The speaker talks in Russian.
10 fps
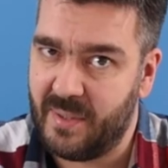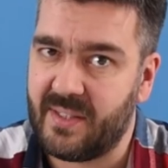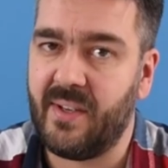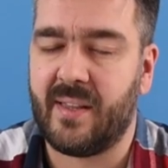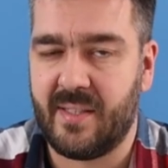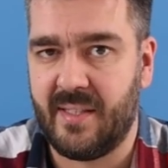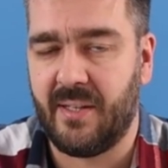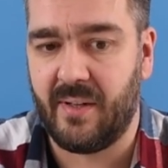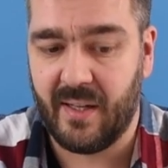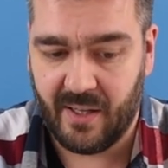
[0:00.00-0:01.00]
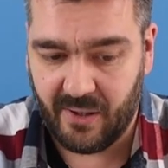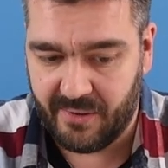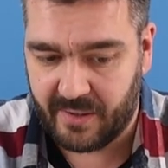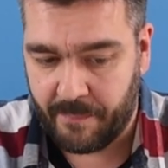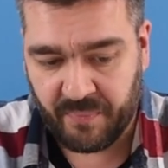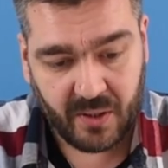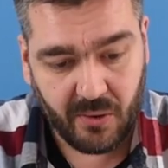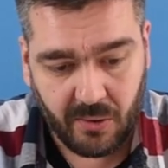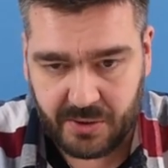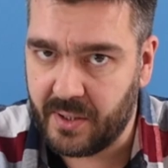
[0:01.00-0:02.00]
Москве я тестировал, ловит
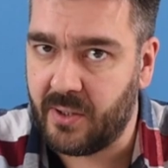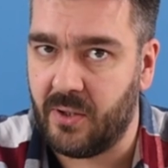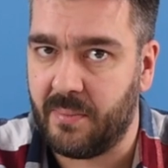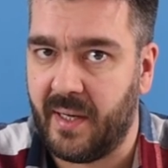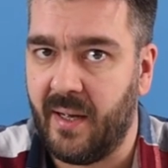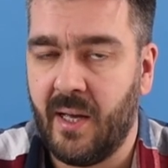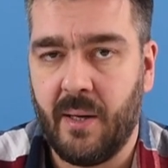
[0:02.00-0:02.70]
очень громко.